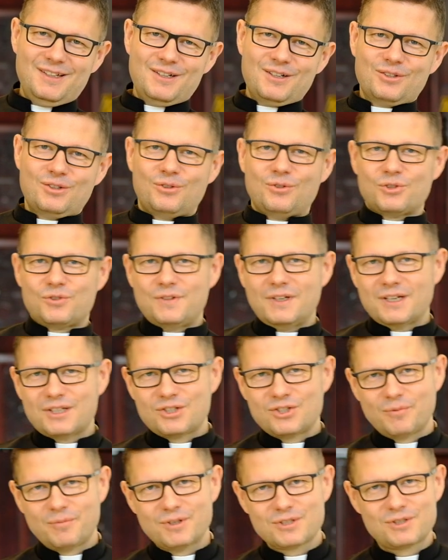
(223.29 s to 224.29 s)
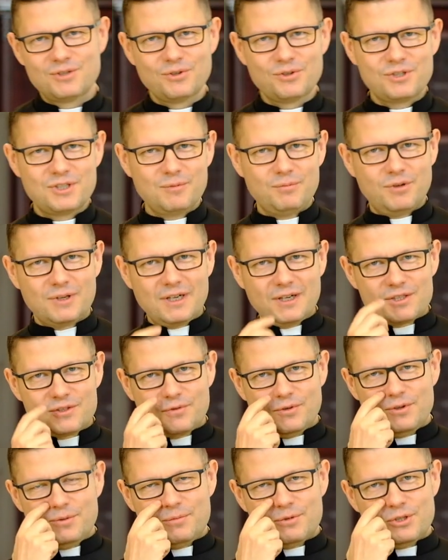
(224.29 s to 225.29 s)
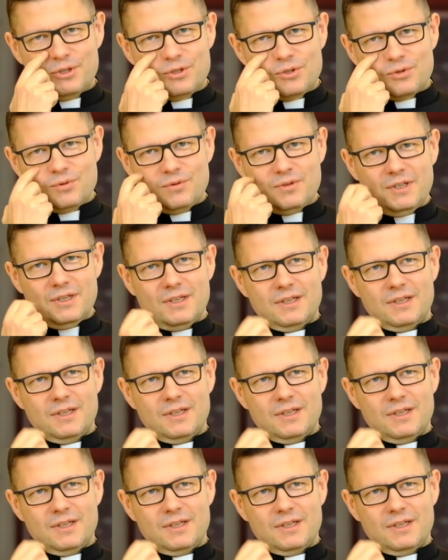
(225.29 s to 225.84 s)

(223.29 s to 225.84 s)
kto doświadczy obecności Boga w swoim życiu,